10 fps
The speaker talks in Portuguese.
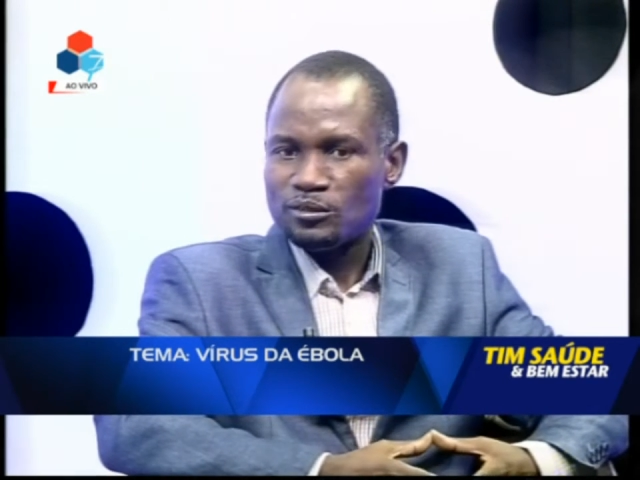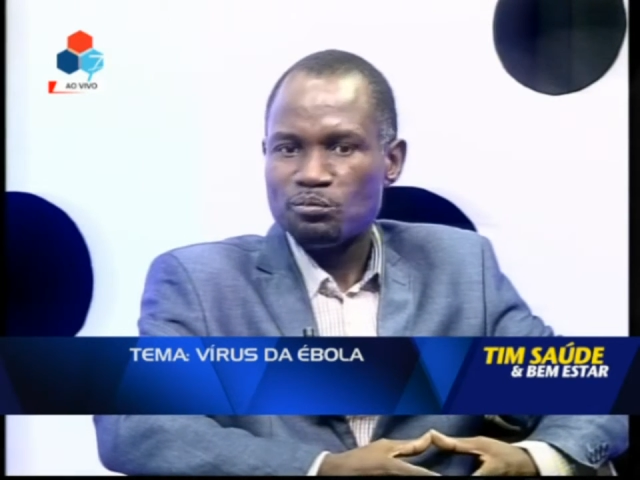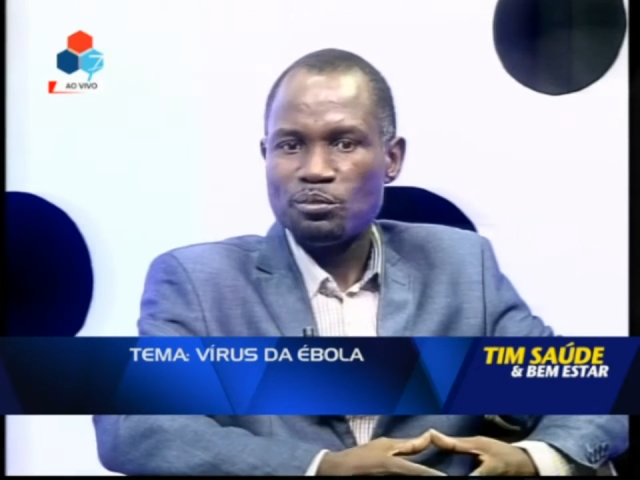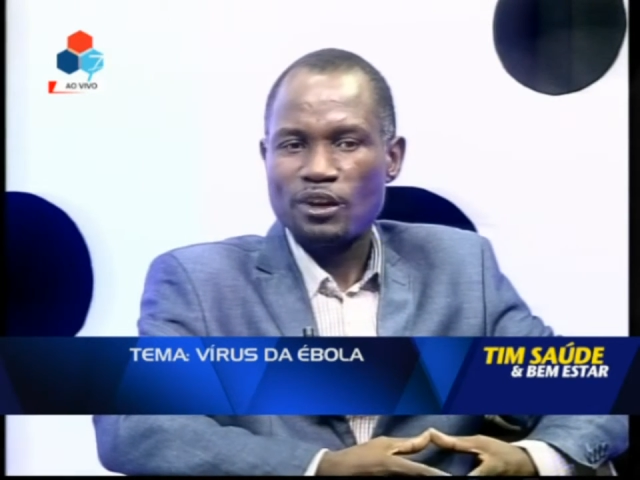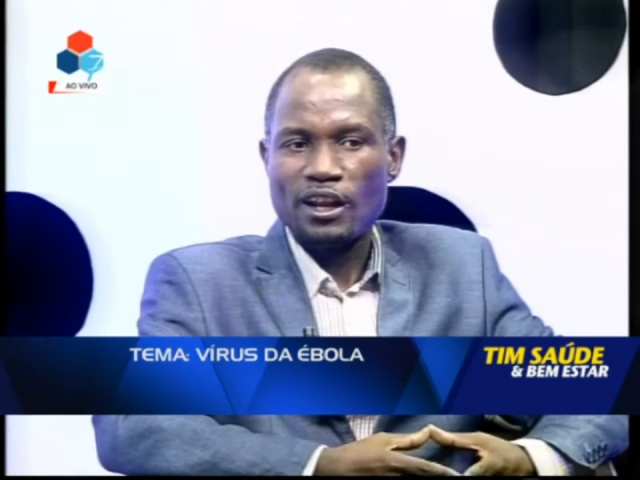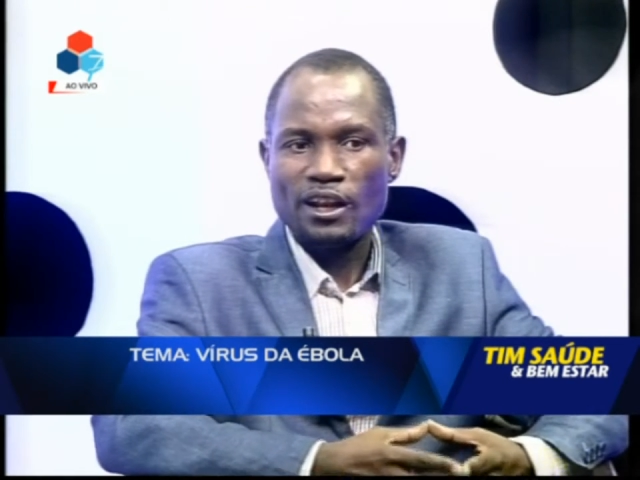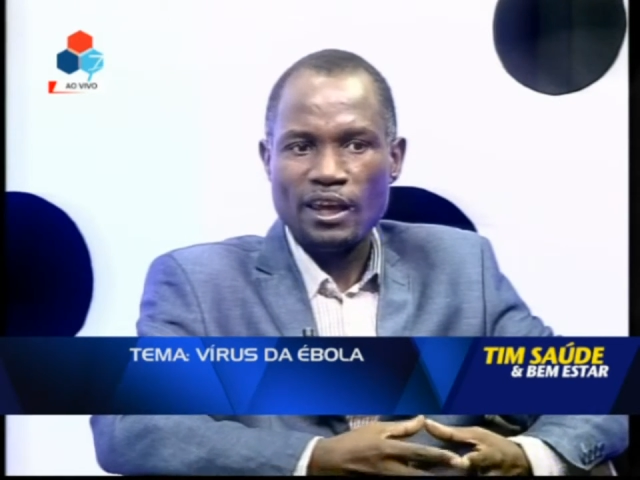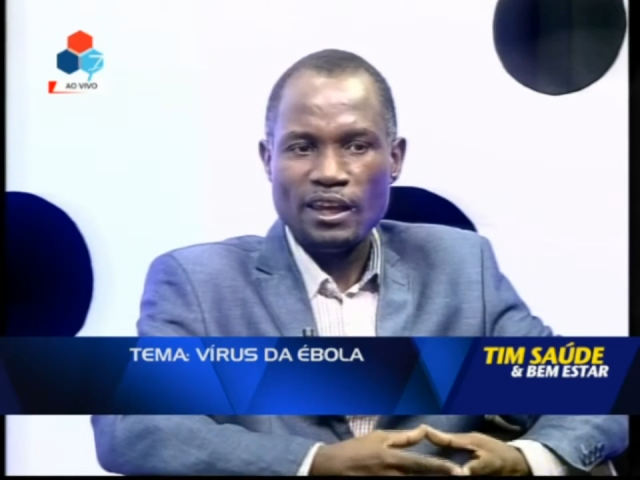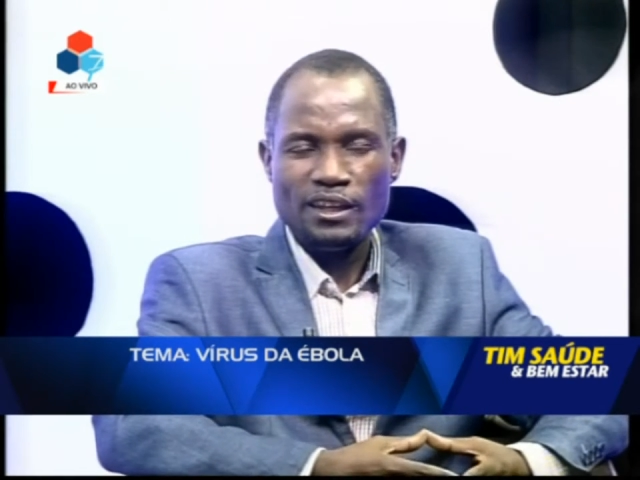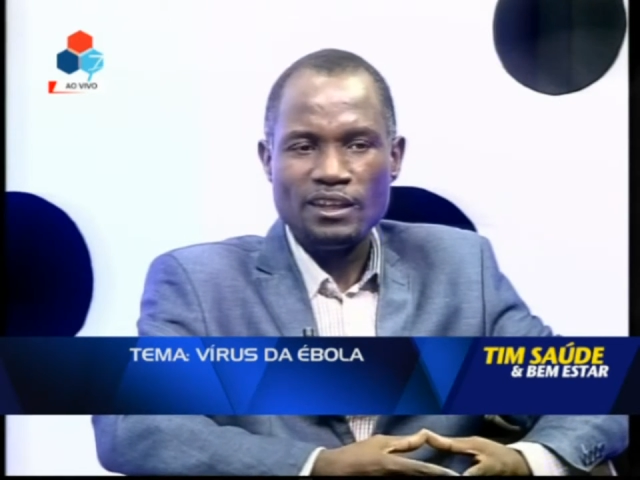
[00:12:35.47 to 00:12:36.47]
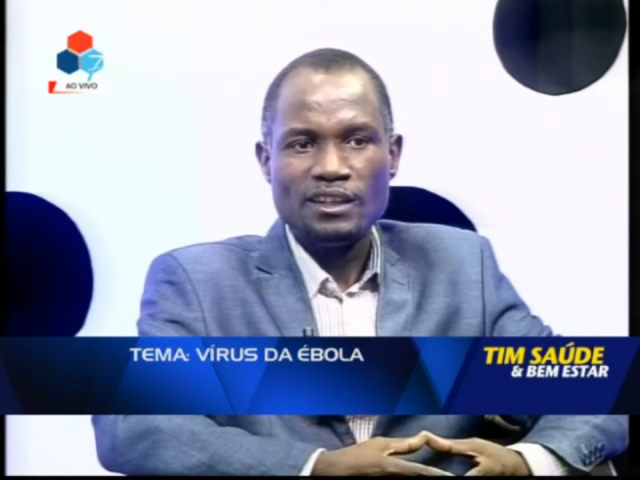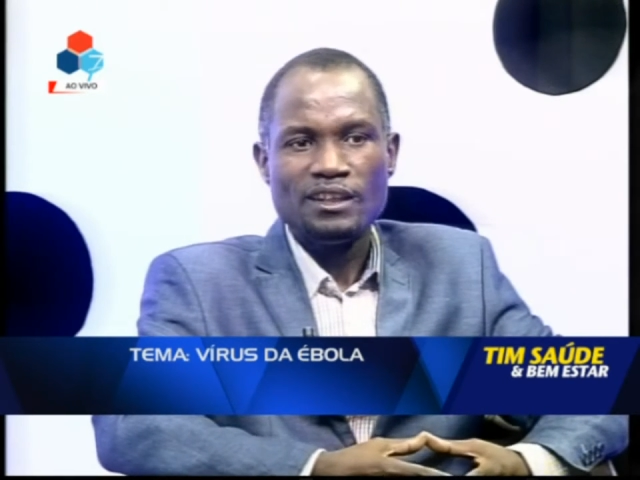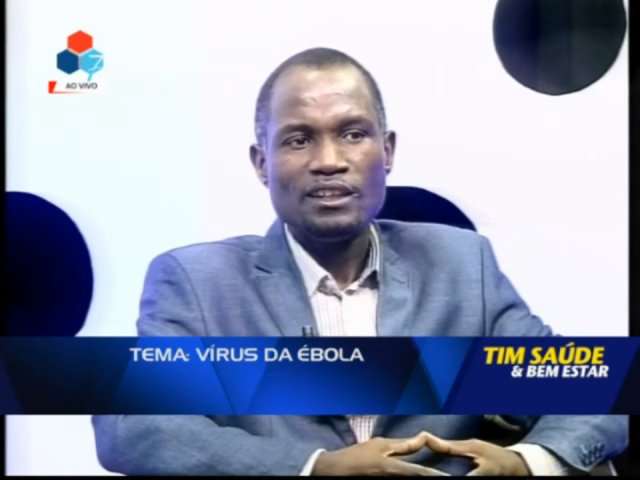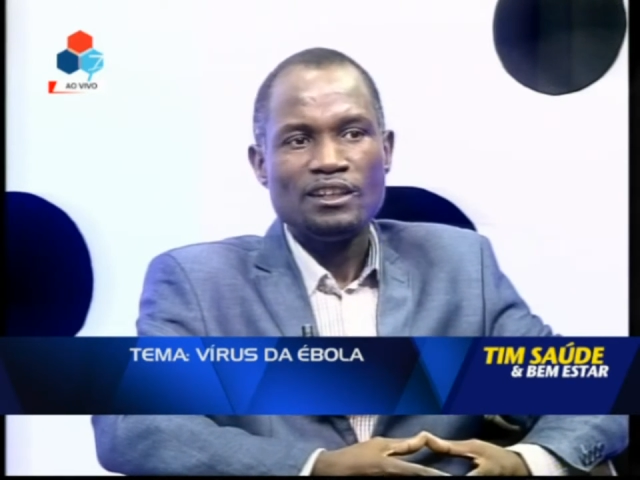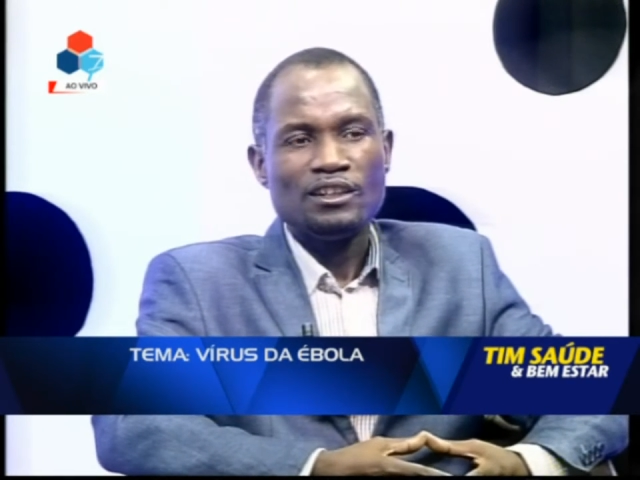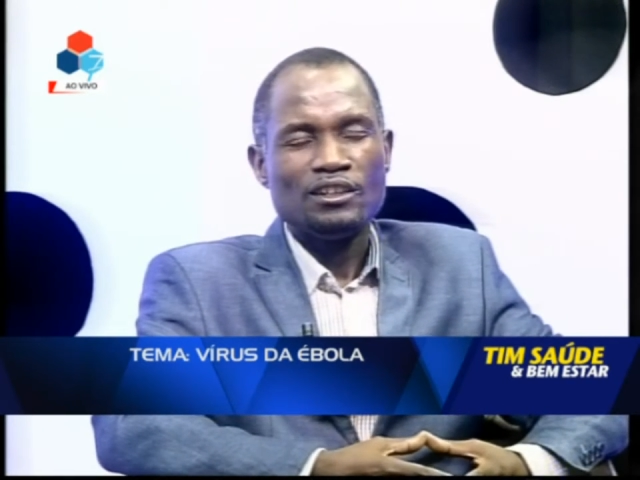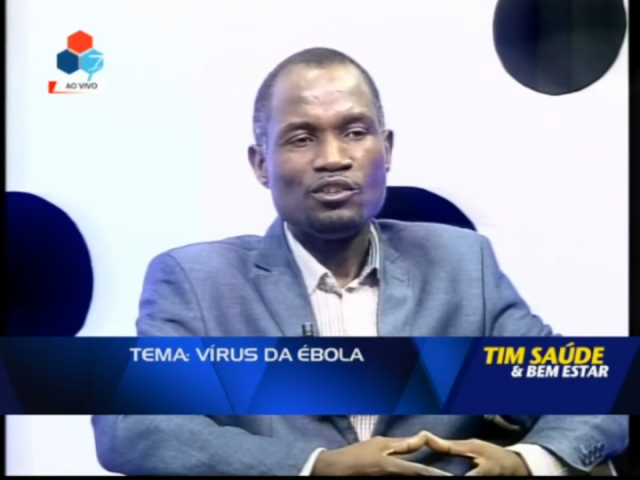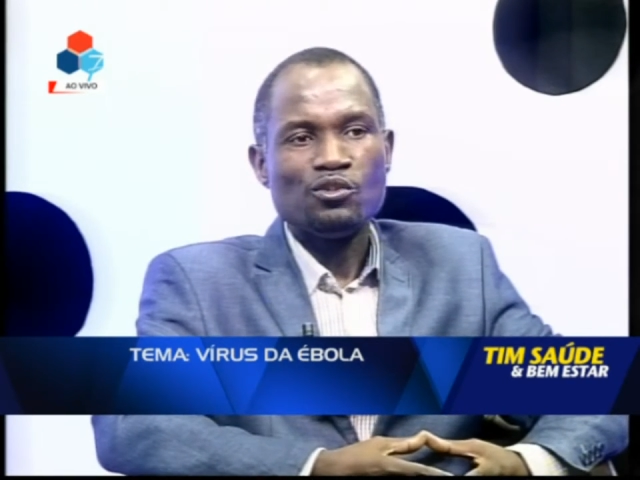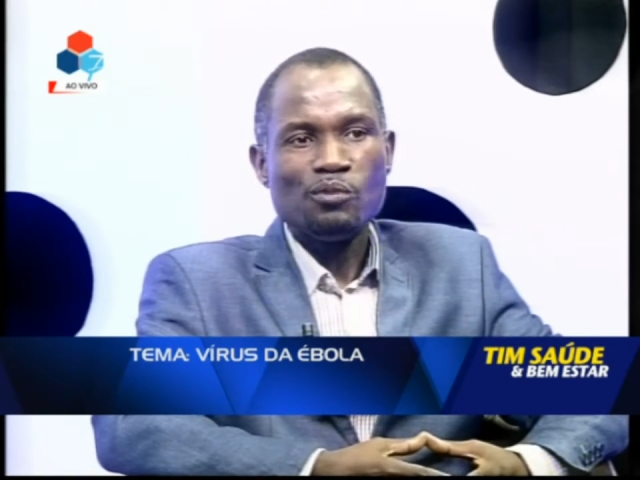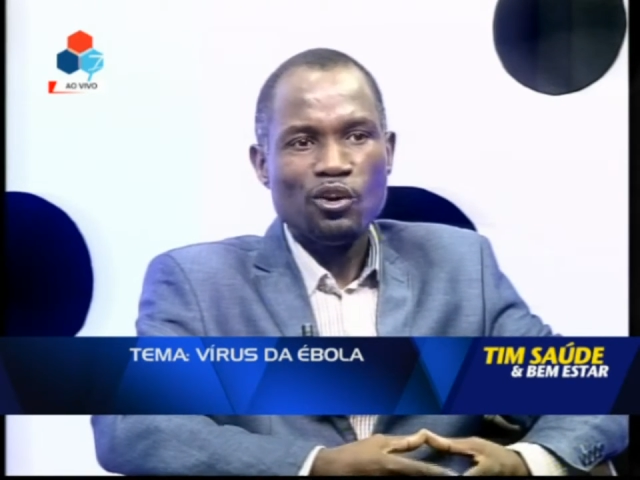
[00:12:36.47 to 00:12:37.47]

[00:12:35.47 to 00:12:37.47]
Para além de uma